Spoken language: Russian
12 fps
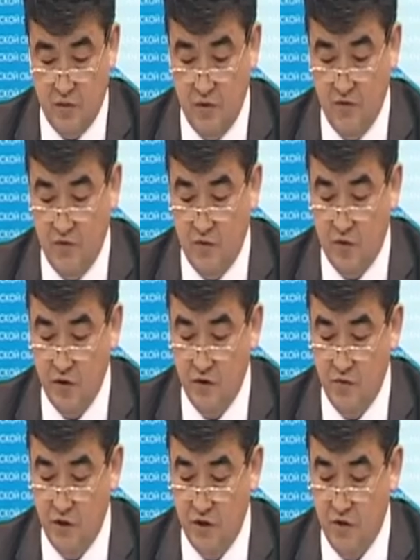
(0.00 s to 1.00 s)
Проблемным
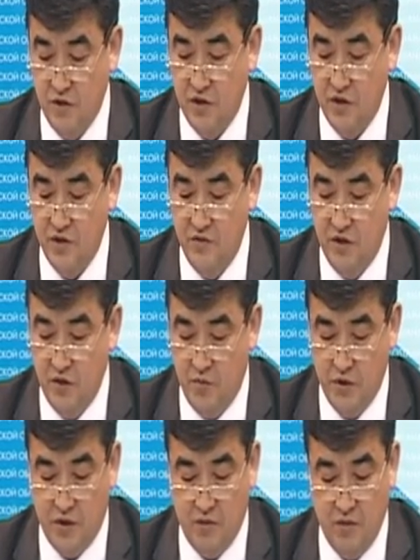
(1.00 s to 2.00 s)
вопросом остается развитие
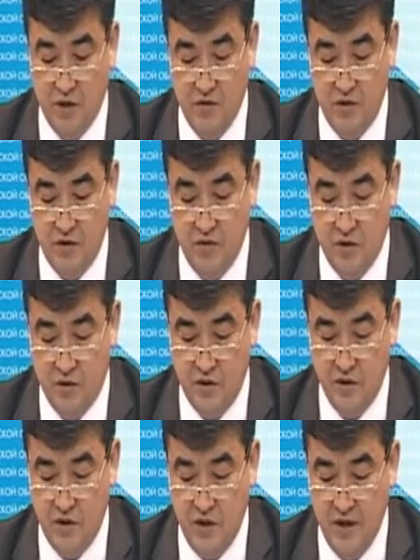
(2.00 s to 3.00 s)
перерабатывающей
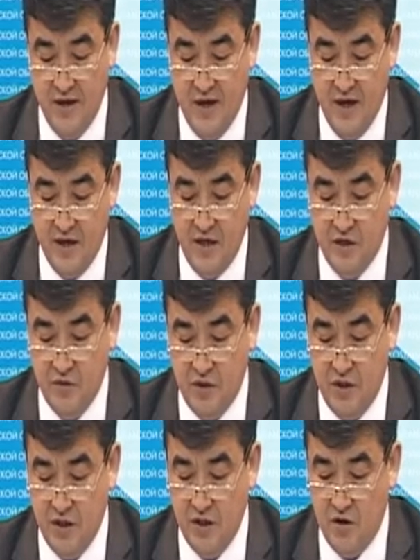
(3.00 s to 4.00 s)
отрасли.
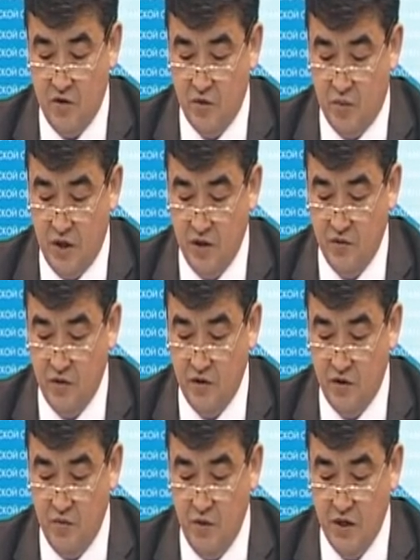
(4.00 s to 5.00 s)
Несмотря на рост
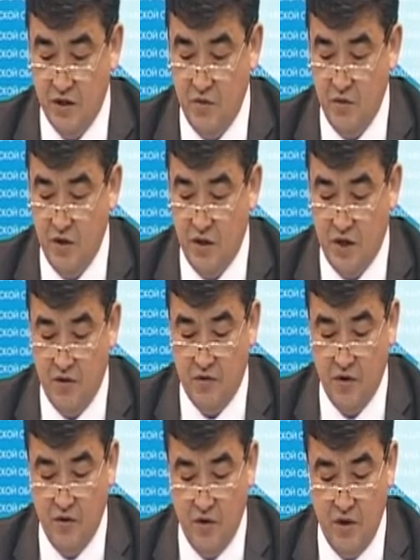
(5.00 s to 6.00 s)
производства мяса и молока,
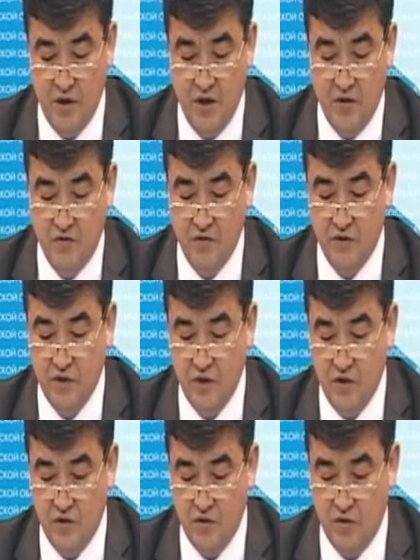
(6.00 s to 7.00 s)
в районе
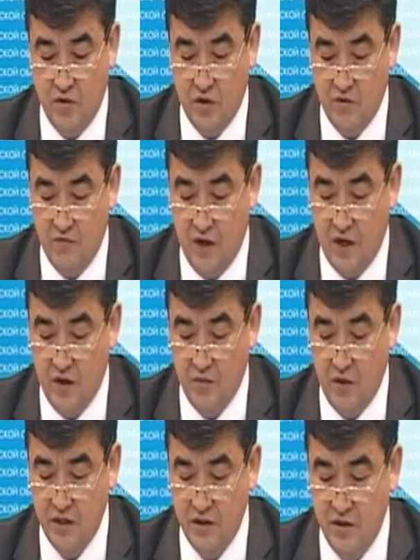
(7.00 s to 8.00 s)
функционируют только два
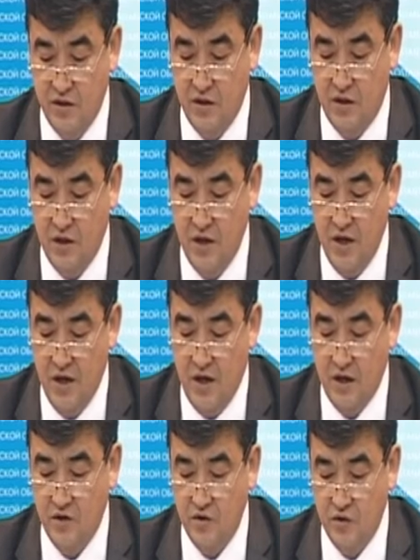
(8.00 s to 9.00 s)
колбасных цеха,
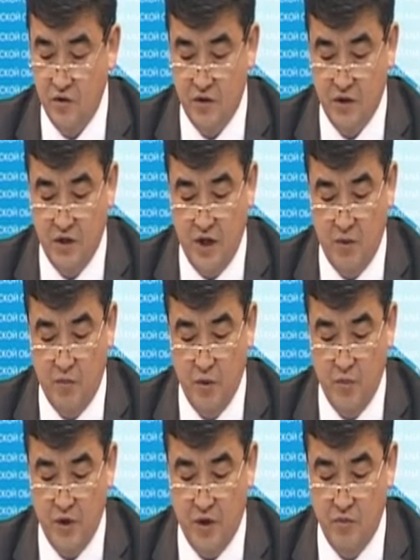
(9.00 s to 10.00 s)
отсутствуют цеха по
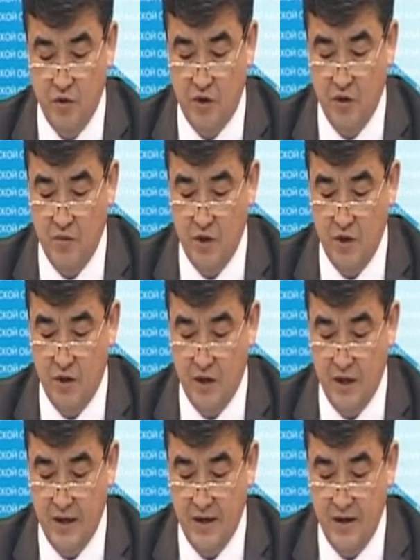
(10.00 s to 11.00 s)
переработке
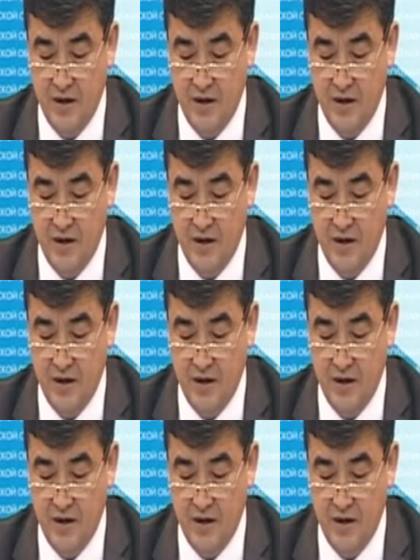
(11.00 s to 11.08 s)
молока.